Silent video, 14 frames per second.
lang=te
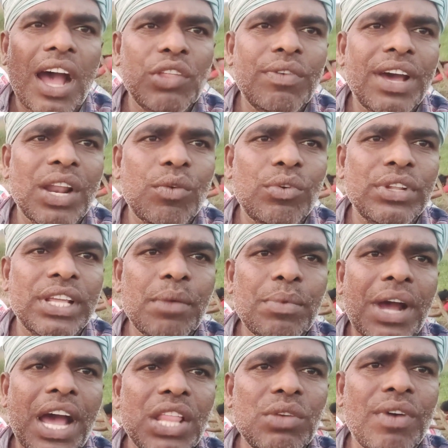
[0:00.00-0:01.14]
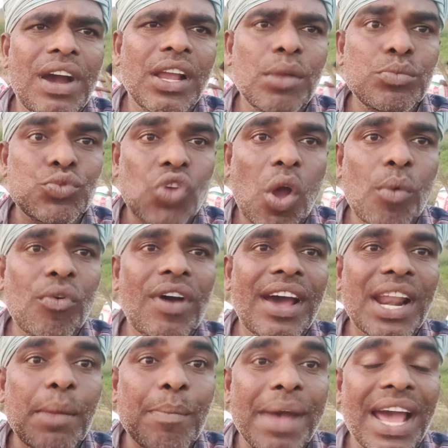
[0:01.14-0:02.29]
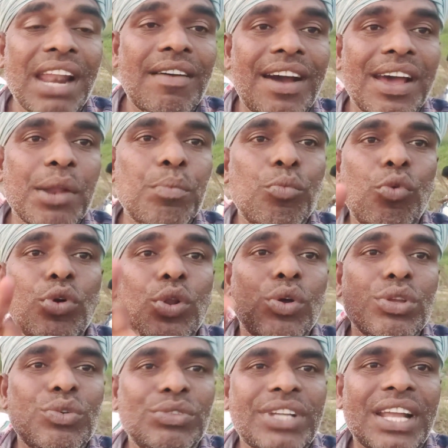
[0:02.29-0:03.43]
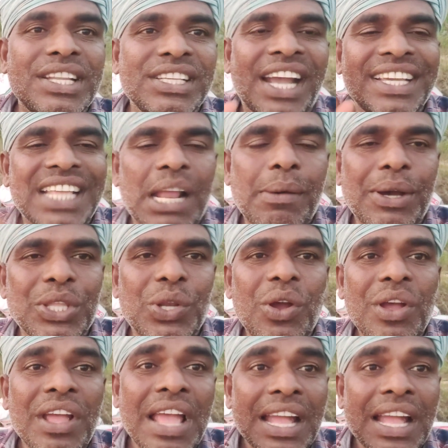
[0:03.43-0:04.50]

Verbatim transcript: ఆదివారం ఉదయం ఆదివారం సోమవారం మంగళవారం మూడు రోజులు ఉంటాను నేను హైదరాబాద్లో